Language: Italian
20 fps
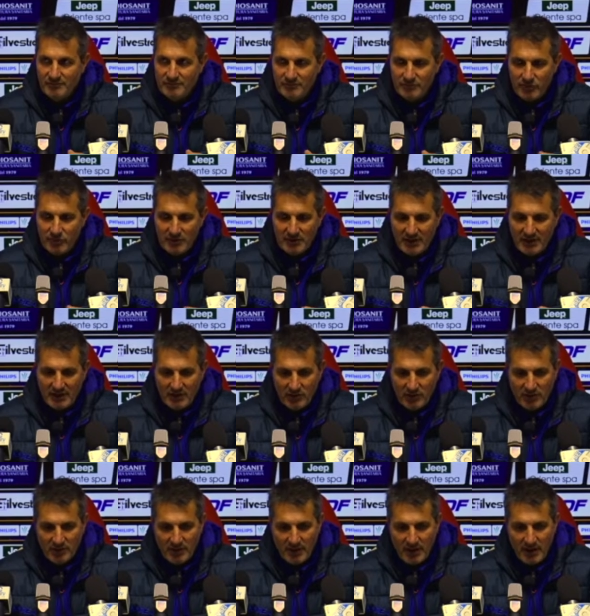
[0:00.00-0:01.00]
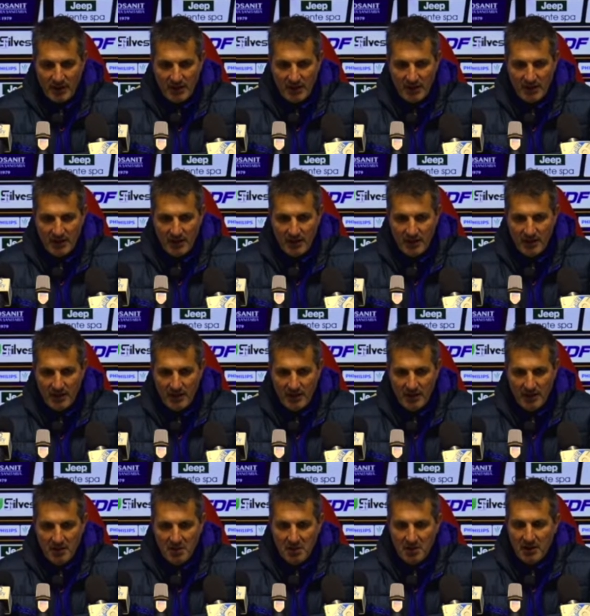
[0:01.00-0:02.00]
fuori dalla norma e
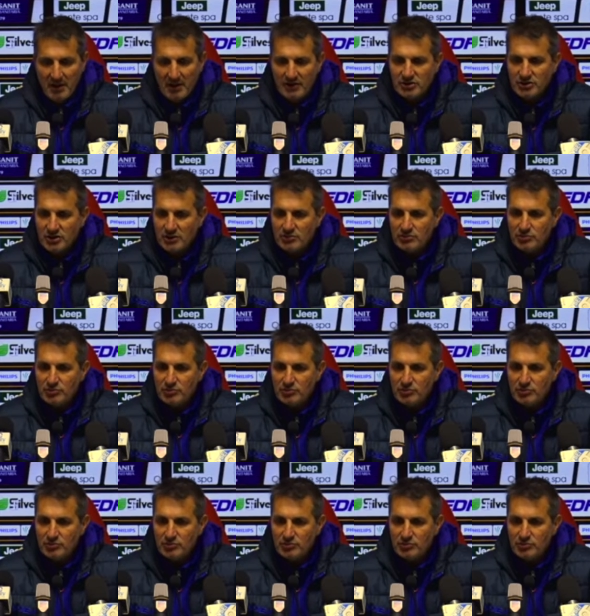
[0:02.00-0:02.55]
lanciato